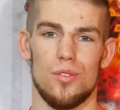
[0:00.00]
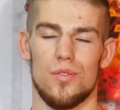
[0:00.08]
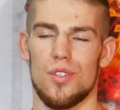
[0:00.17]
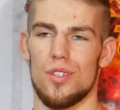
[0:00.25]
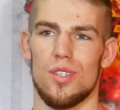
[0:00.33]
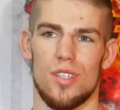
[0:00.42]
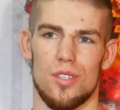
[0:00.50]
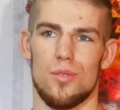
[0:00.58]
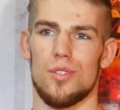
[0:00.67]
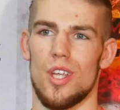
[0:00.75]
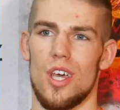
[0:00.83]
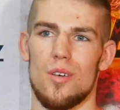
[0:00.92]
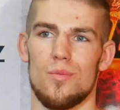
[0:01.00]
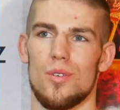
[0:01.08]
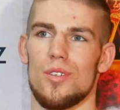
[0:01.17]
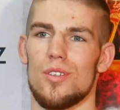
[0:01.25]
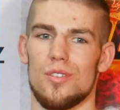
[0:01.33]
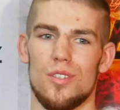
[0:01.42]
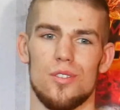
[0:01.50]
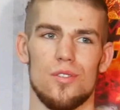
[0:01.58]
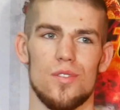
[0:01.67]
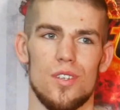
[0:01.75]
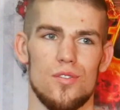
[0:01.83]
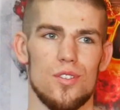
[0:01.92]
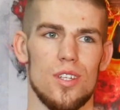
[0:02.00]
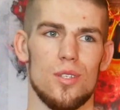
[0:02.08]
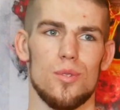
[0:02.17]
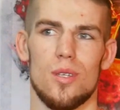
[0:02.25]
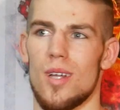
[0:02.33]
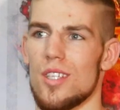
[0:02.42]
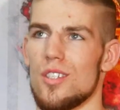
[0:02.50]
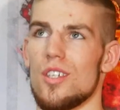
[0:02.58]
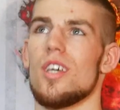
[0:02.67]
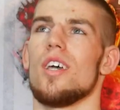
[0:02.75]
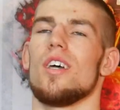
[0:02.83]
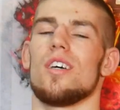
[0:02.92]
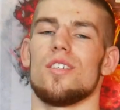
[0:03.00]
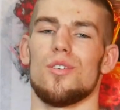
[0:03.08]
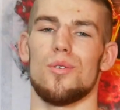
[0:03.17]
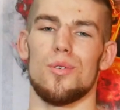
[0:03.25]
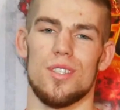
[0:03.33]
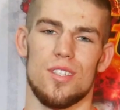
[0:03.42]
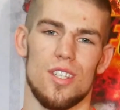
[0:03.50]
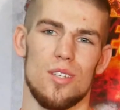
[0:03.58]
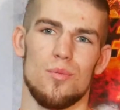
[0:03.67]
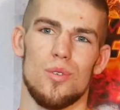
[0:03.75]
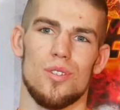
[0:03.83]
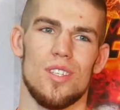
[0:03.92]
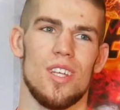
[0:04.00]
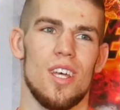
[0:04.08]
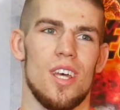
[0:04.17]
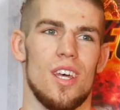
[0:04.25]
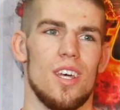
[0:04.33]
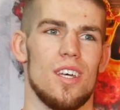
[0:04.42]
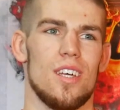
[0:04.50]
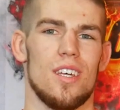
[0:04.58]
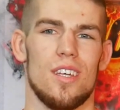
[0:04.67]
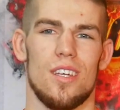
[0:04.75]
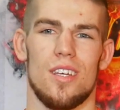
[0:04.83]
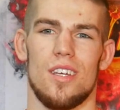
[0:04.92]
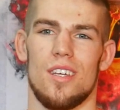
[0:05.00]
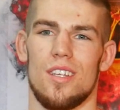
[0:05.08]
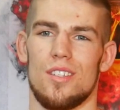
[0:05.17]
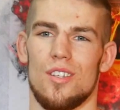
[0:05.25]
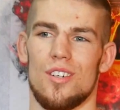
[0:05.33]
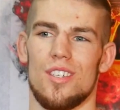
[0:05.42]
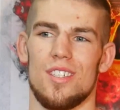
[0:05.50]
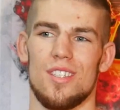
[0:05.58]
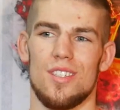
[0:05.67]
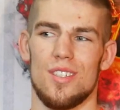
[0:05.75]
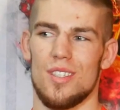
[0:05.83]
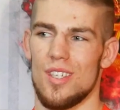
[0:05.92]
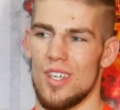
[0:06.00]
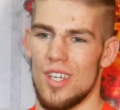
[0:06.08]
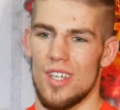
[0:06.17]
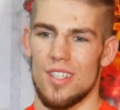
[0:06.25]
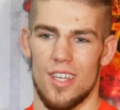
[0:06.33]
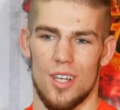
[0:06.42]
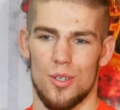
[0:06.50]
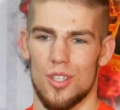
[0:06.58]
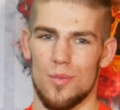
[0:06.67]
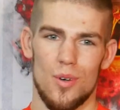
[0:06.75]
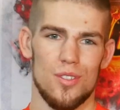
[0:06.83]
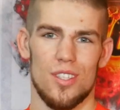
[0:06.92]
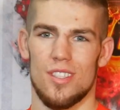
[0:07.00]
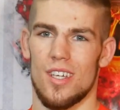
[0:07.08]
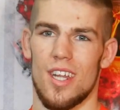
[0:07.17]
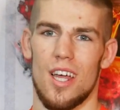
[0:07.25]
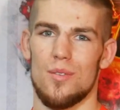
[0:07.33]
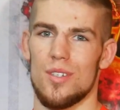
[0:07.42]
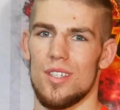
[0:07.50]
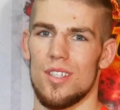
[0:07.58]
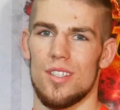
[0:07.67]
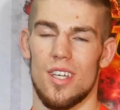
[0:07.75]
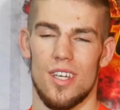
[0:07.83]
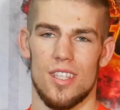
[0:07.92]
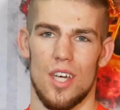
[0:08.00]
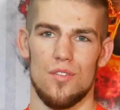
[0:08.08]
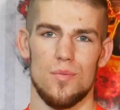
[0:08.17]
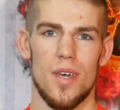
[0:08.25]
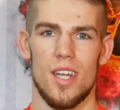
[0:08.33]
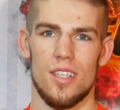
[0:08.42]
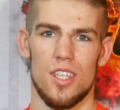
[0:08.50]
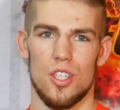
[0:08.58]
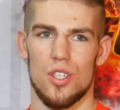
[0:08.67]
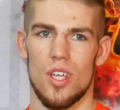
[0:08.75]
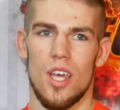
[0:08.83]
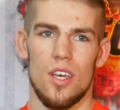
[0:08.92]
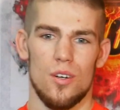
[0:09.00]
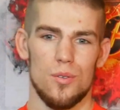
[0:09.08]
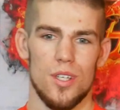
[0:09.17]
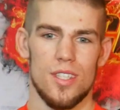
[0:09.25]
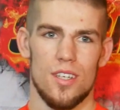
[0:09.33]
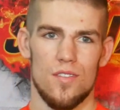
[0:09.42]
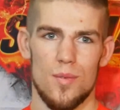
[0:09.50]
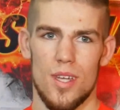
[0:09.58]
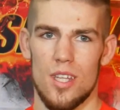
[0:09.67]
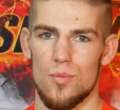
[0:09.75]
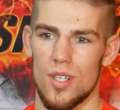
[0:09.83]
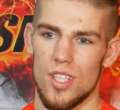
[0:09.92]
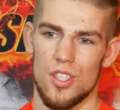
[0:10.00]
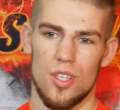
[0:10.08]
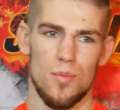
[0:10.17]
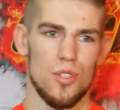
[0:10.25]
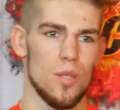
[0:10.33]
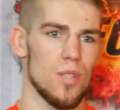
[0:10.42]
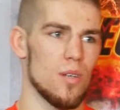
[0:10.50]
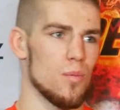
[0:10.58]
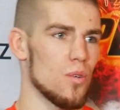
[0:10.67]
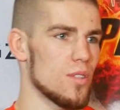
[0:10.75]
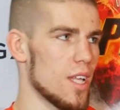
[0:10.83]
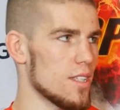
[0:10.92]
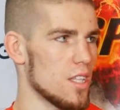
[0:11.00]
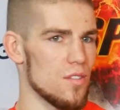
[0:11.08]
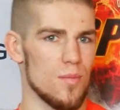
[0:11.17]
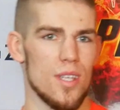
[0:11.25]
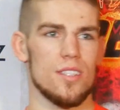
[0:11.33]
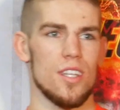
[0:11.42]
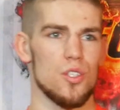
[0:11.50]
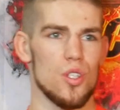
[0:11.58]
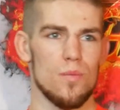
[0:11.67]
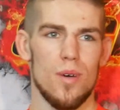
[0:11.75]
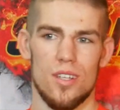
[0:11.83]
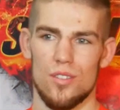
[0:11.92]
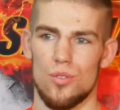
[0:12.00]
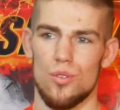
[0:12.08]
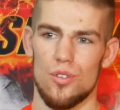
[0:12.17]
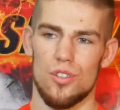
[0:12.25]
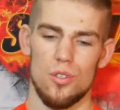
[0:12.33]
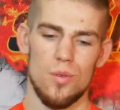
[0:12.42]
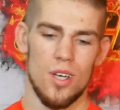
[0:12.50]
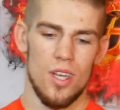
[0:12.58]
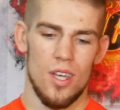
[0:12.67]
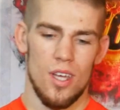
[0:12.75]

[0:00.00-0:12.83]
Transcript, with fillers: tu wszyscy też słyszałem moich rodziców, dziewczynę, tutaj braci do góry z trybun. No i tak jakoś emocje zagrały i te, ta wymiana też, ogólnie ta wymiana była też niepotrzebna, bo na tej wymianie straciłem bardzo dużo sił.